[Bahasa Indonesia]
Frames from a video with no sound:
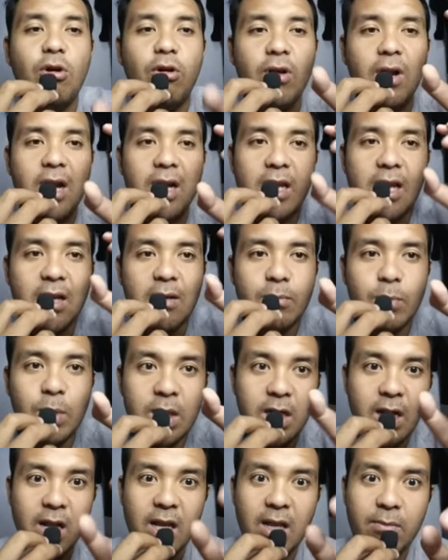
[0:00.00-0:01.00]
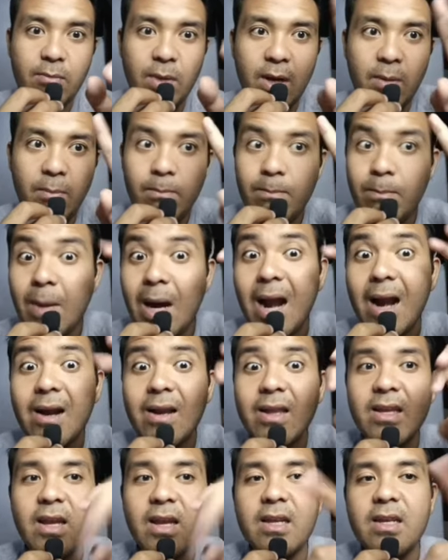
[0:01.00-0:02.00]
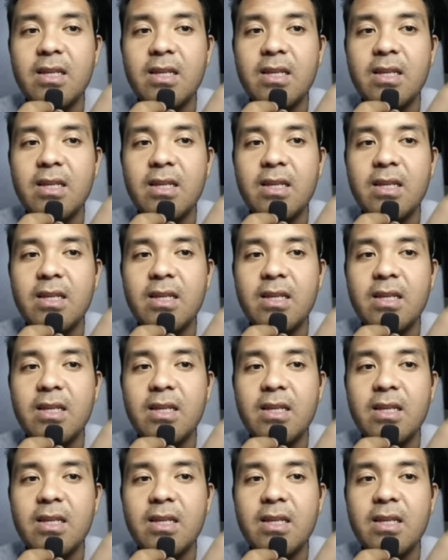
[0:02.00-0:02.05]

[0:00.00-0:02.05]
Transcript: orang yang menerima mark ya